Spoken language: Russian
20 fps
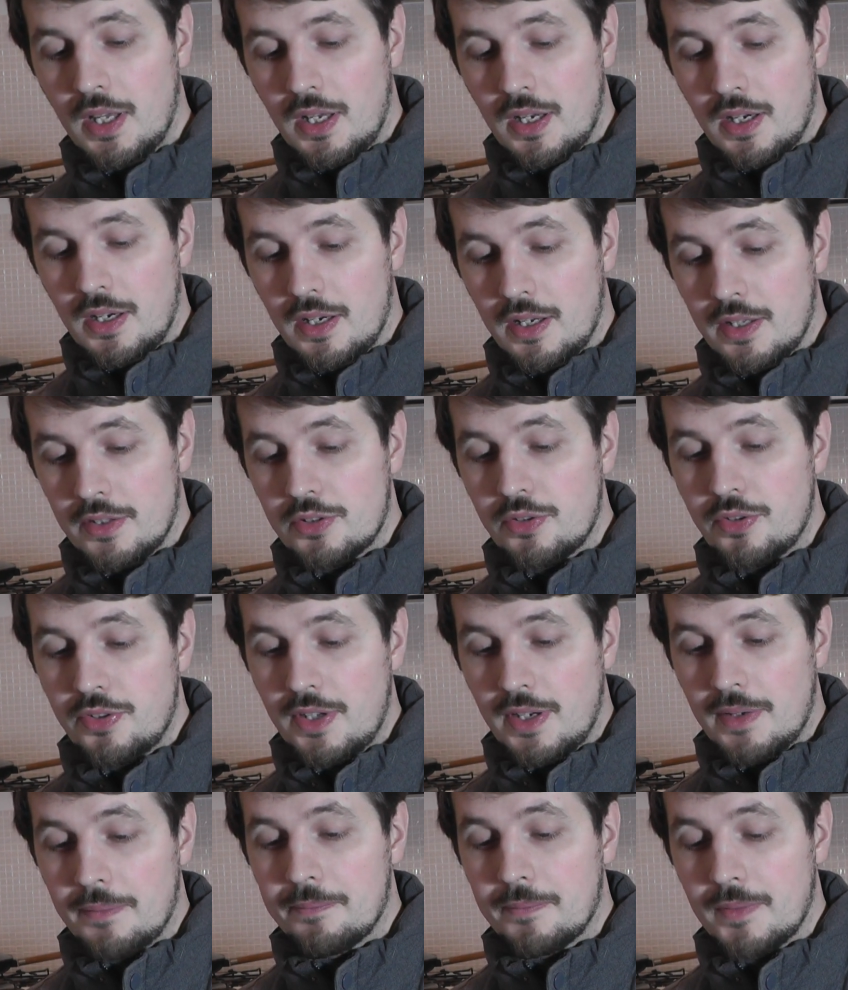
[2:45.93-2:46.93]
А,
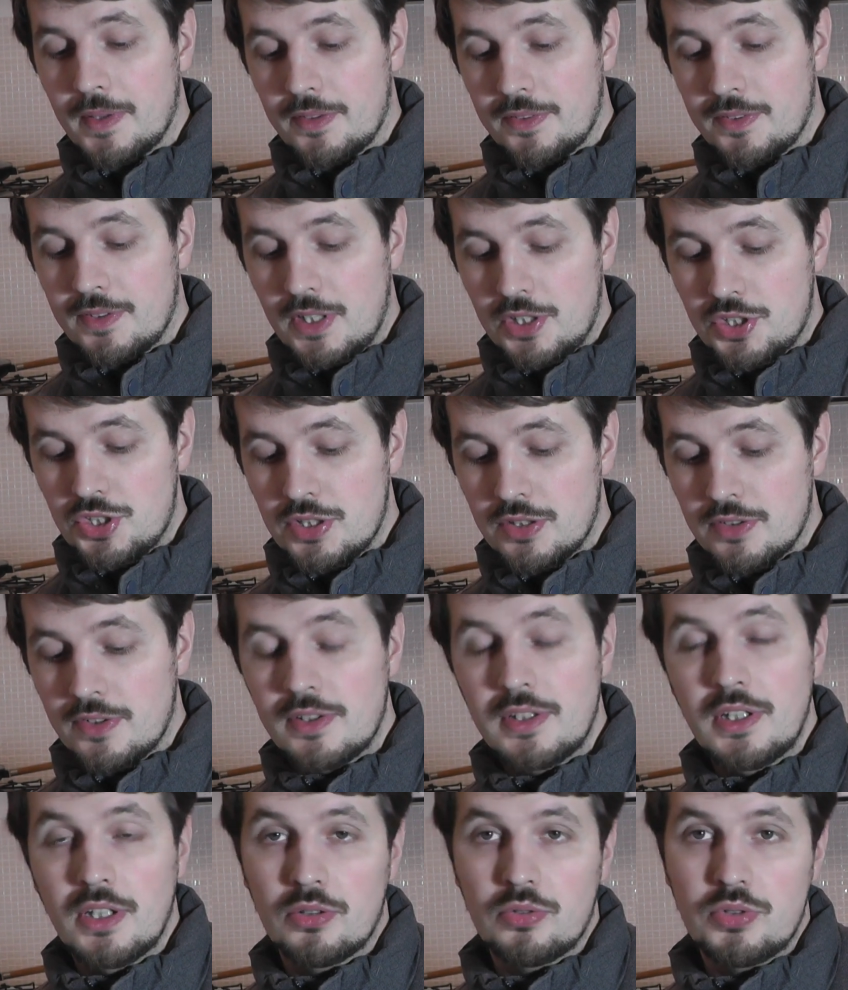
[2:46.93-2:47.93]
друзья, а, значит,
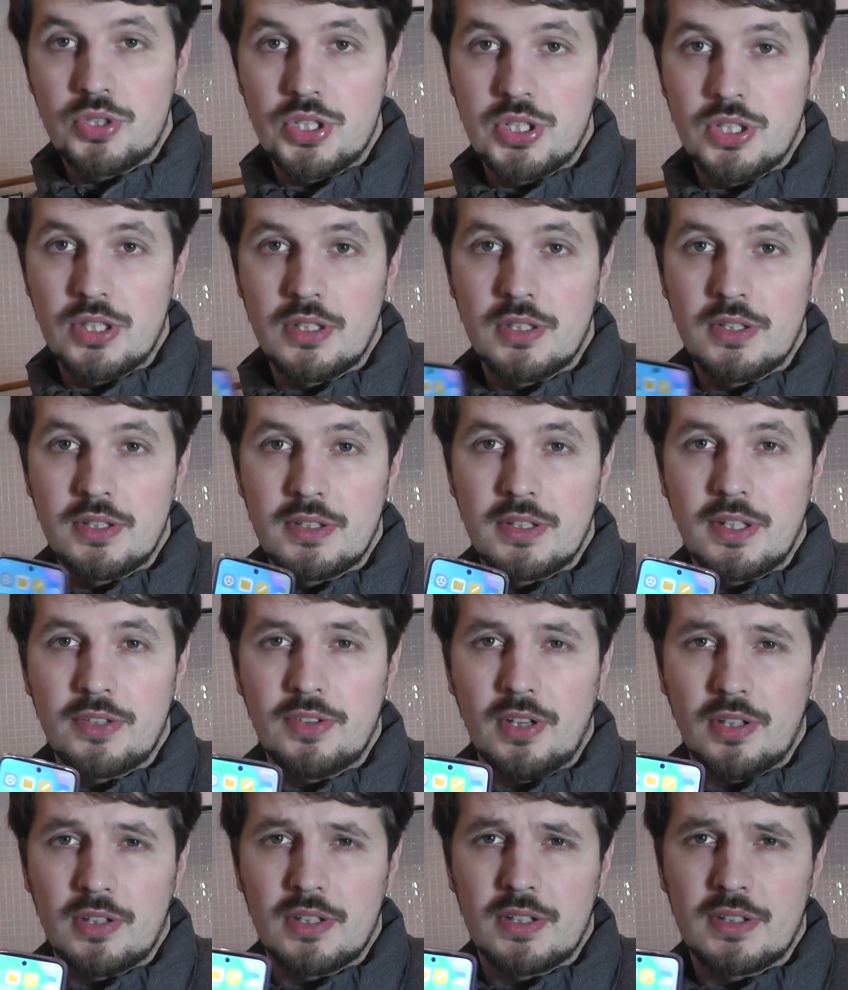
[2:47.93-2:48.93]
следующий
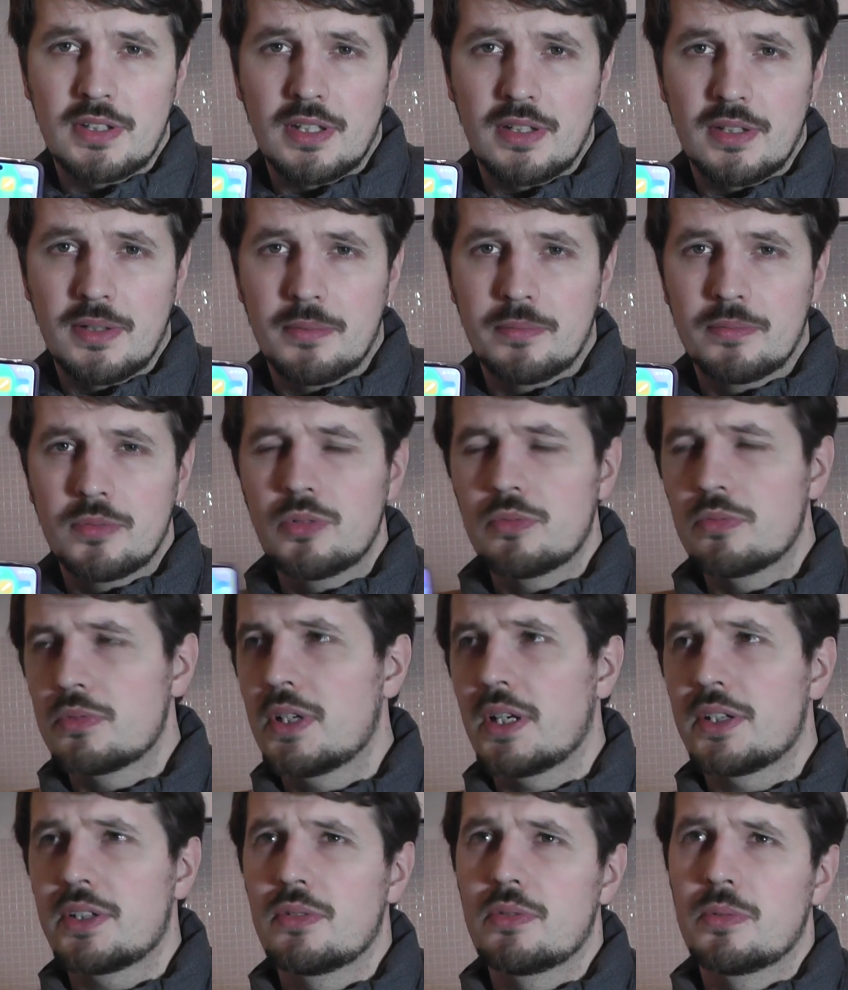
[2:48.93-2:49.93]
недостаток, это, ну,
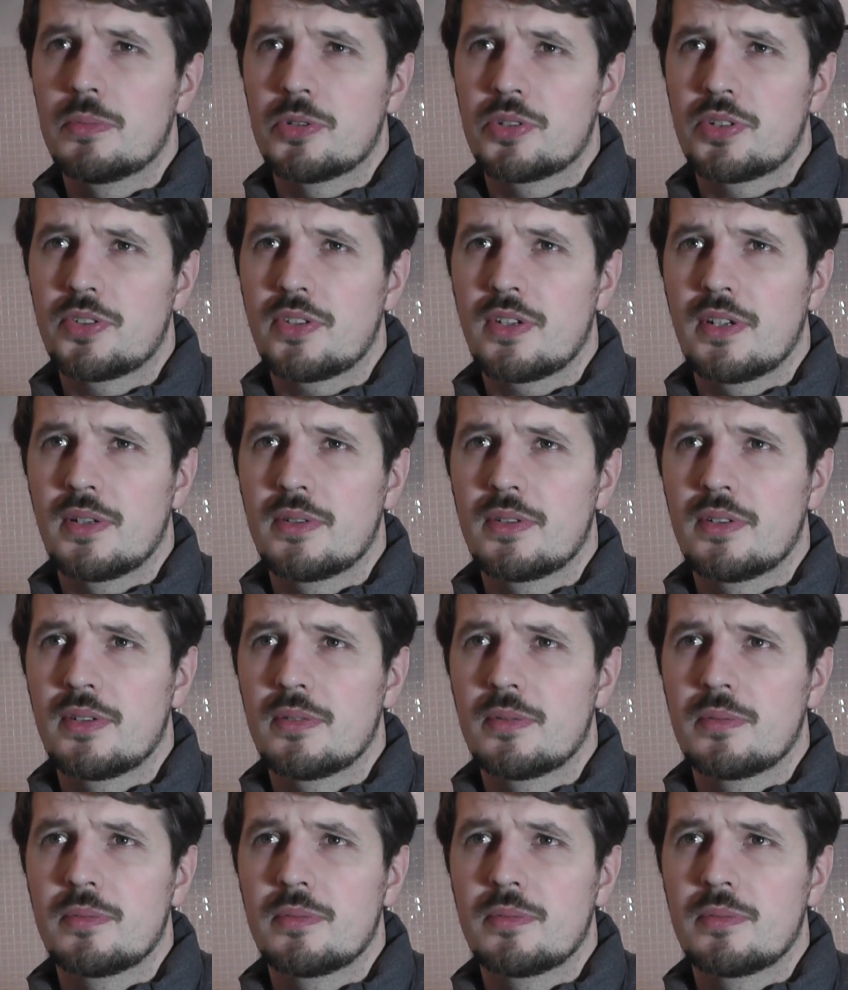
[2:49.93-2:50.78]
как его можно сказать,